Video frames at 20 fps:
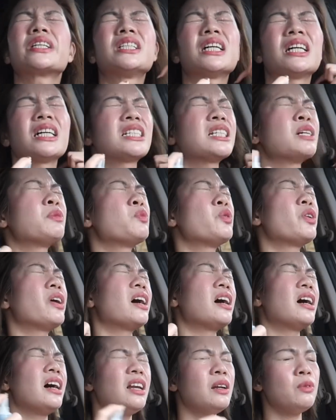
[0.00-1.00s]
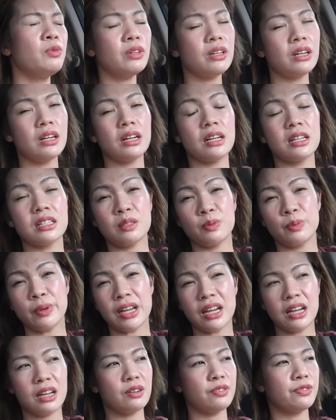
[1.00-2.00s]
Tsaka sa mukha. Alam nyo na,
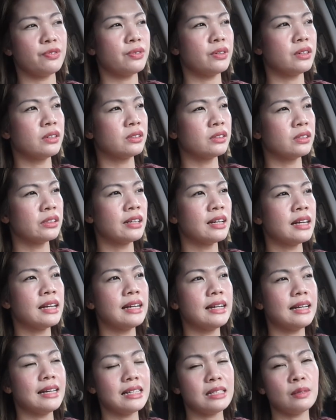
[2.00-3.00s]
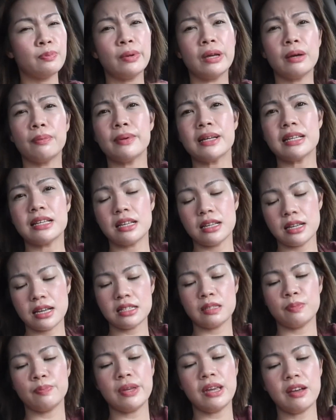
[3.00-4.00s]
SPF. SPF,
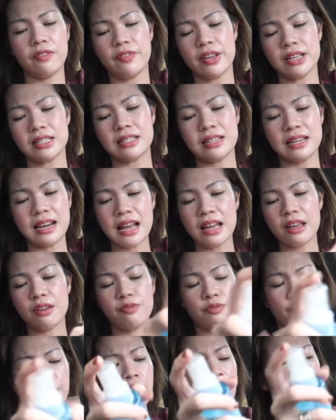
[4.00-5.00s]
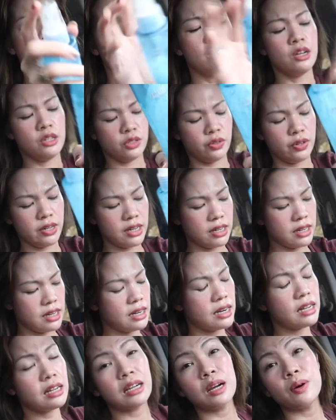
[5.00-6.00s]
SPF is life. So, yun ang
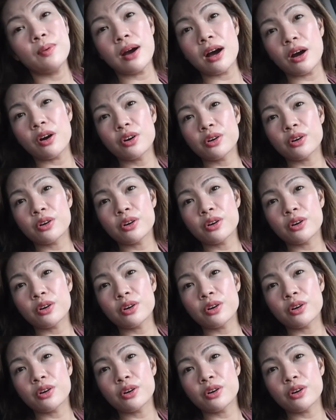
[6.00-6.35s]
ginagawa